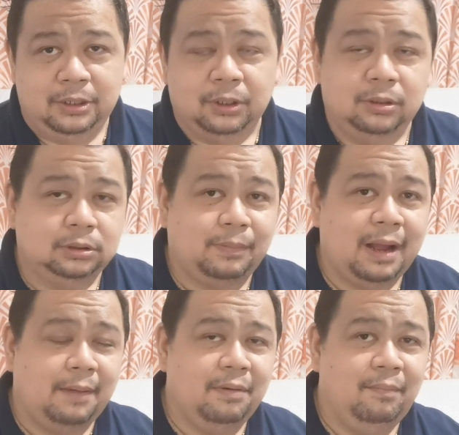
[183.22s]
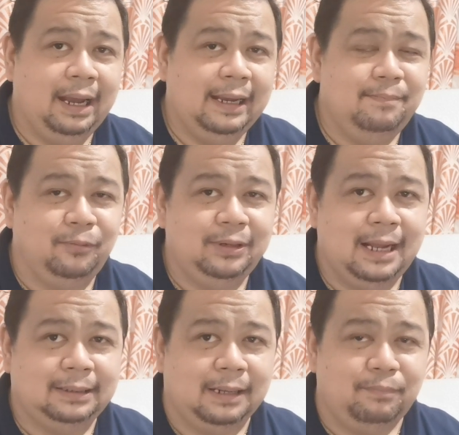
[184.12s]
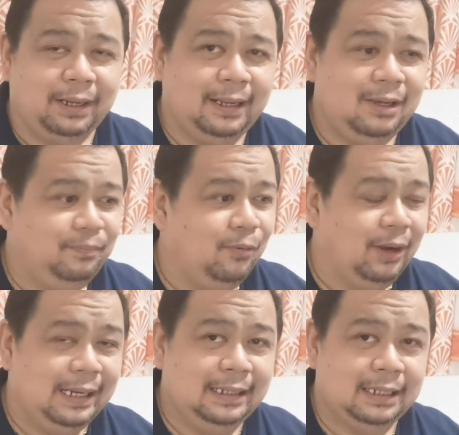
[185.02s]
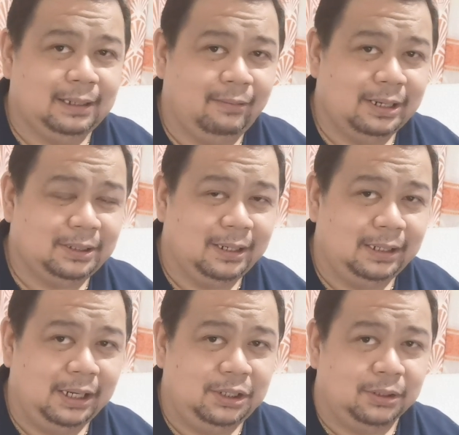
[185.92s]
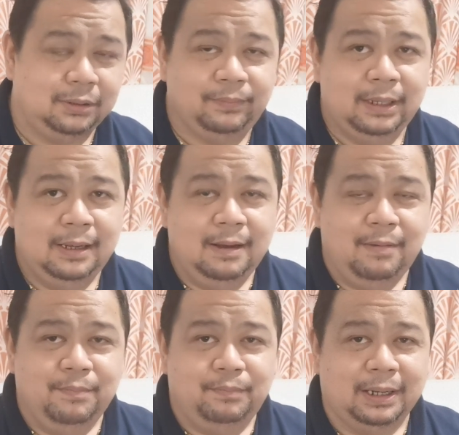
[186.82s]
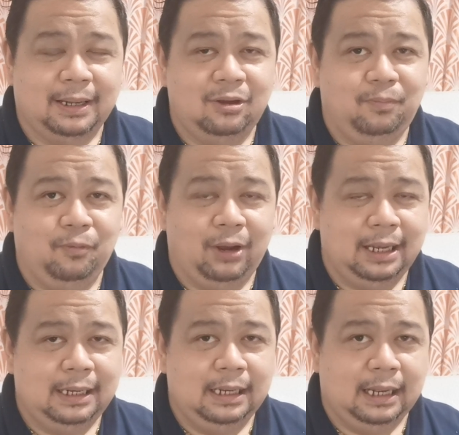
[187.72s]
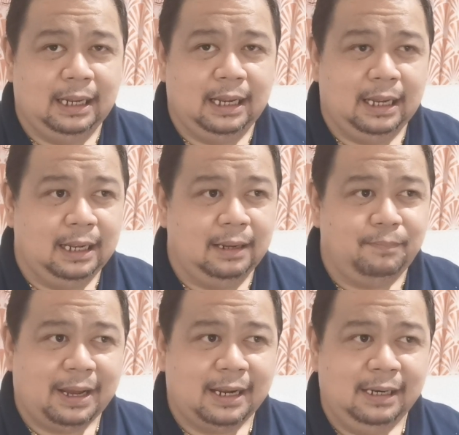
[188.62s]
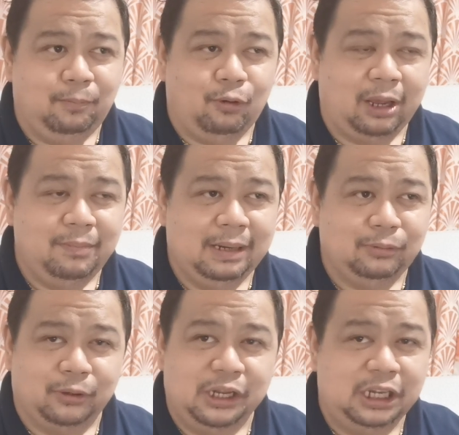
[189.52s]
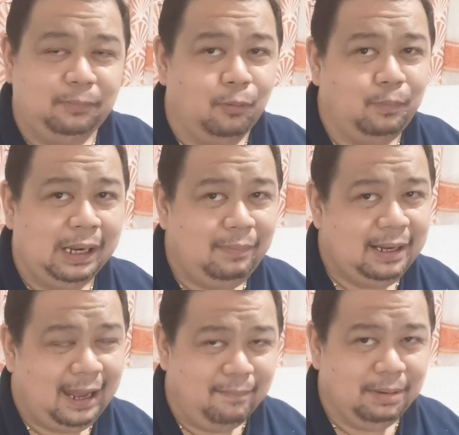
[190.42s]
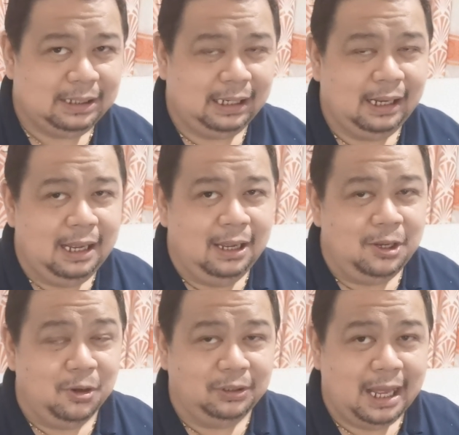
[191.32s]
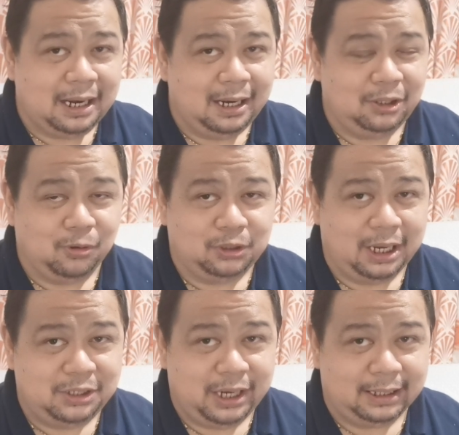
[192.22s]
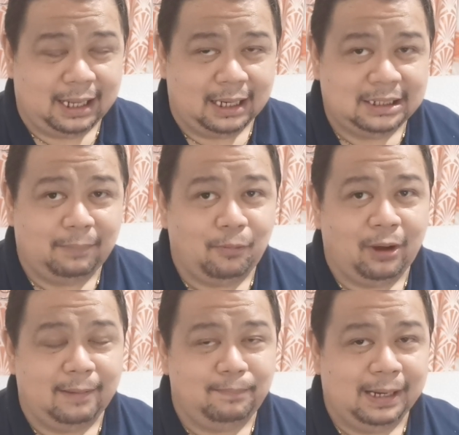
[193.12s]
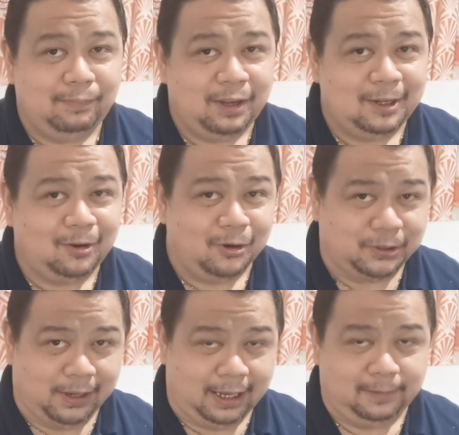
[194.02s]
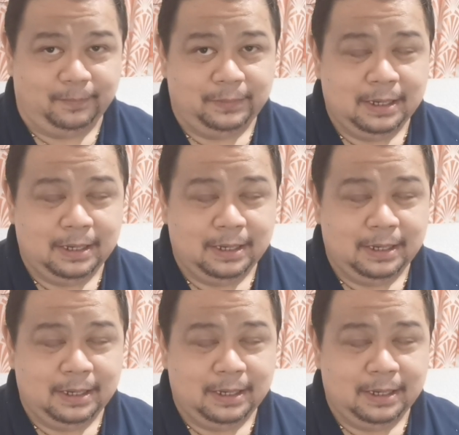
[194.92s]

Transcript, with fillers: So, sa mga kababayan po natin, pag kayo po ay nasa Western Region, pag kayo po ay, uh, para hindi po kayo maniputo, hindi po Philippine Embassy yung naririto sa Jeddah. Siya po ay Philippine Consulate.